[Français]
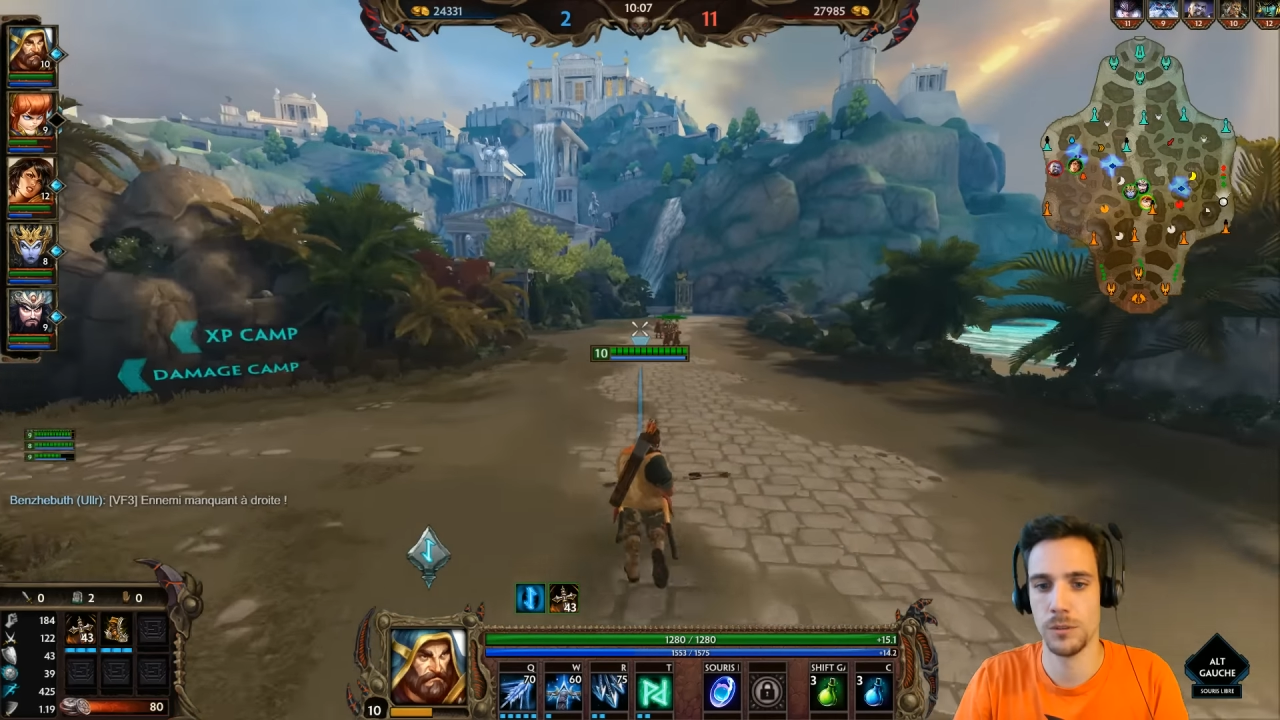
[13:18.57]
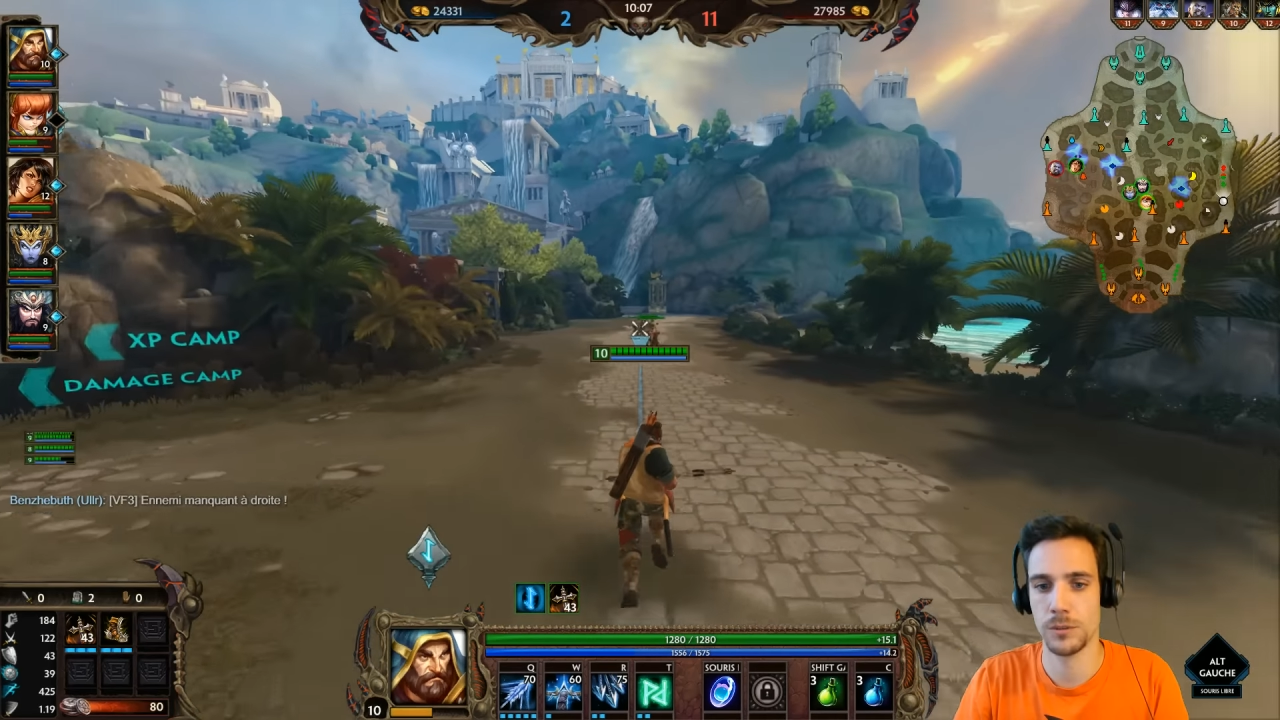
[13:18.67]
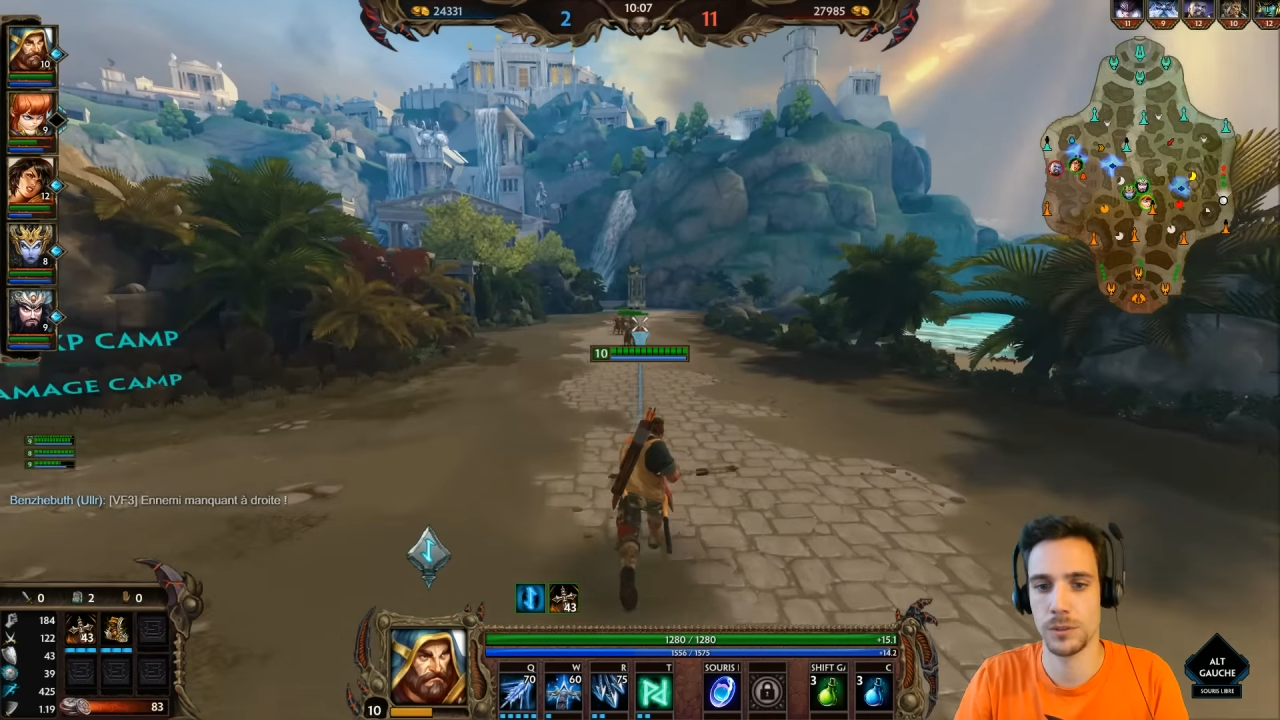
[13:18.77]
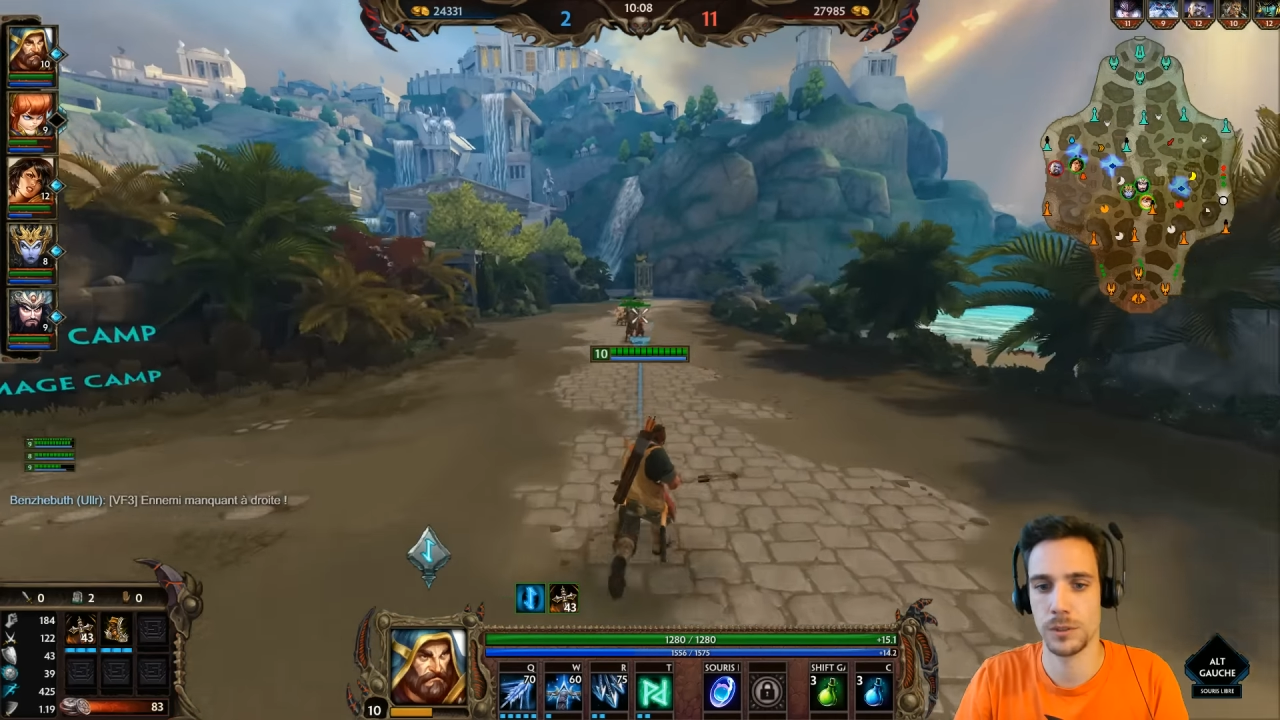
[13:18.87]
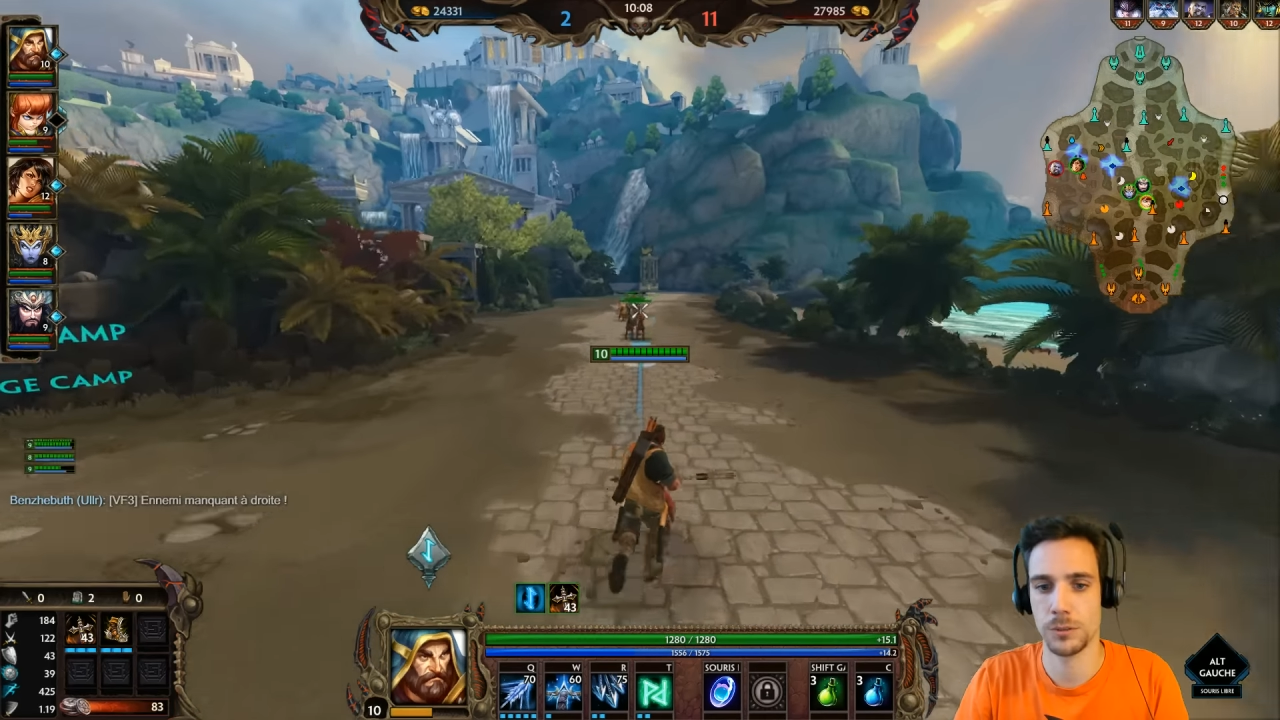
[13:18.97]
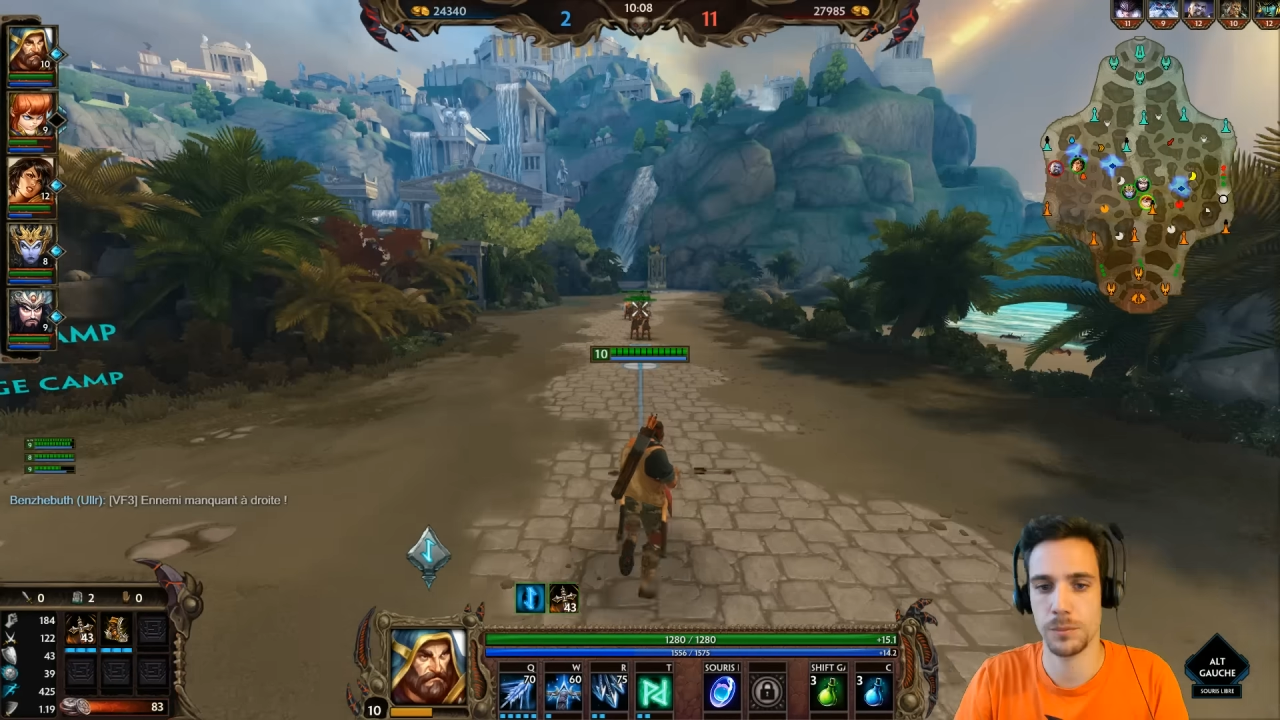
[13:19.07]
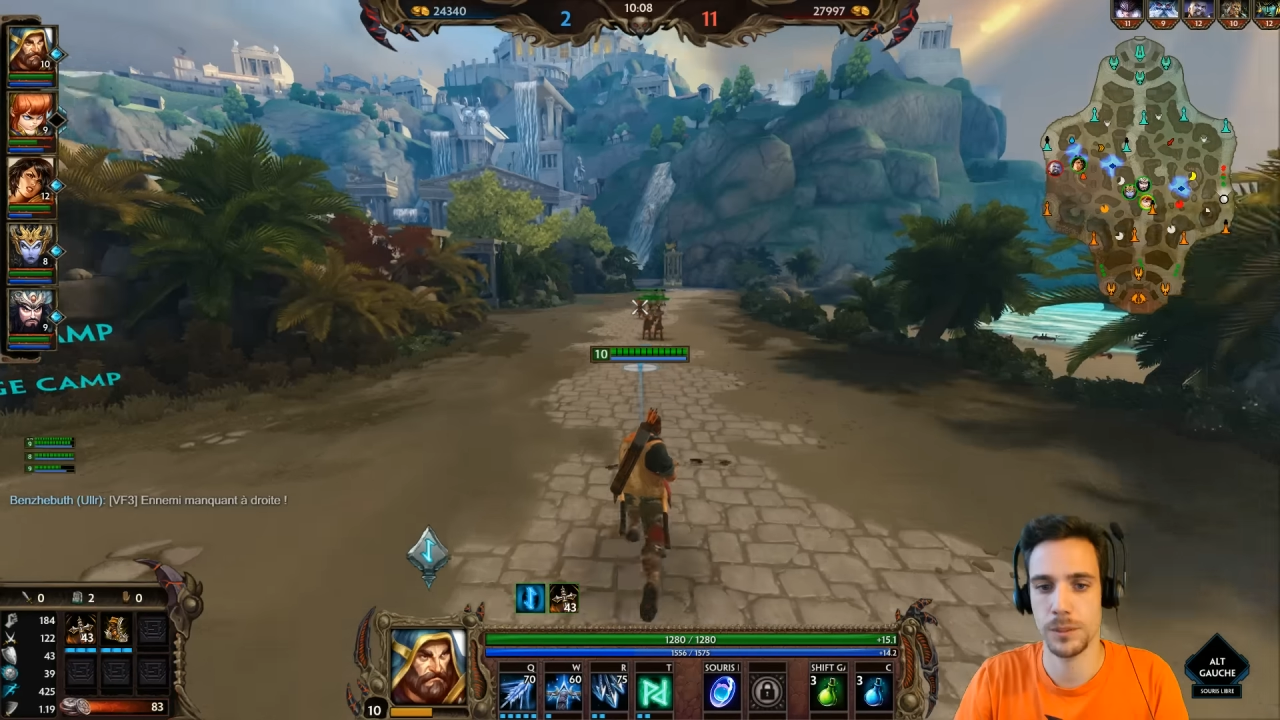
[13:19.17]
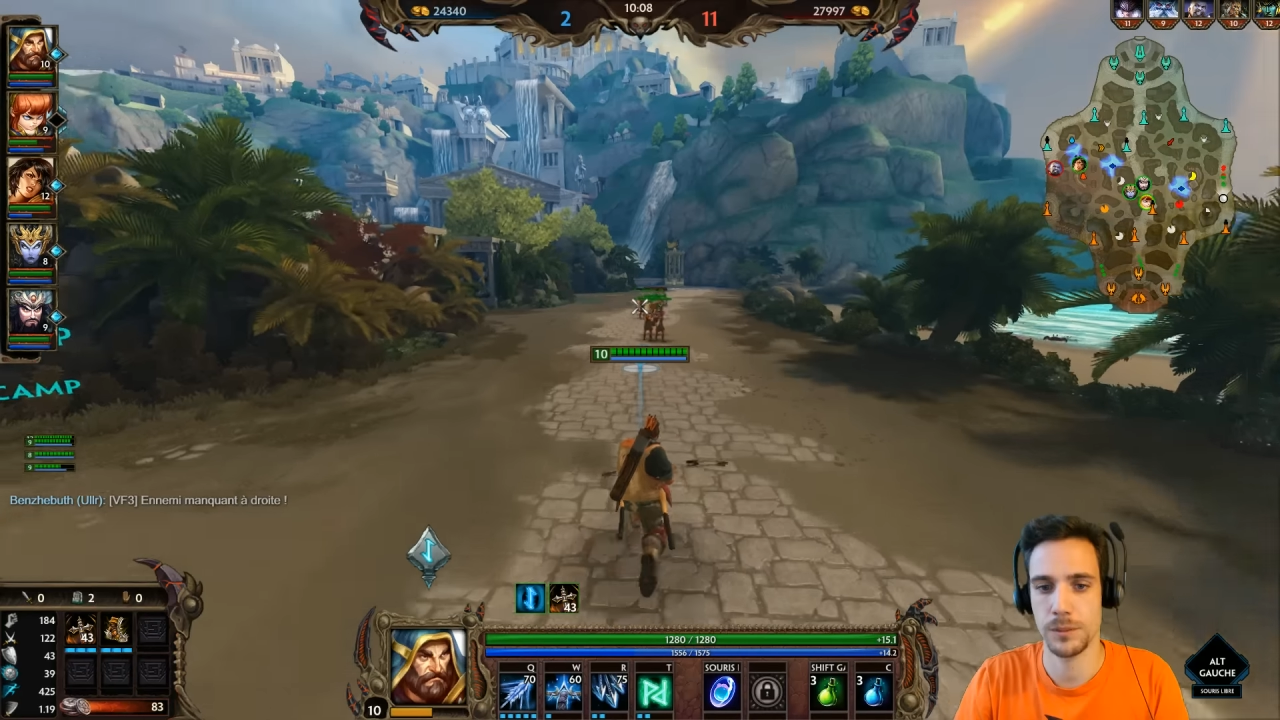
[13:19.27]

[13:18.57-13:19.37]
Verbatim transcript: j'espère.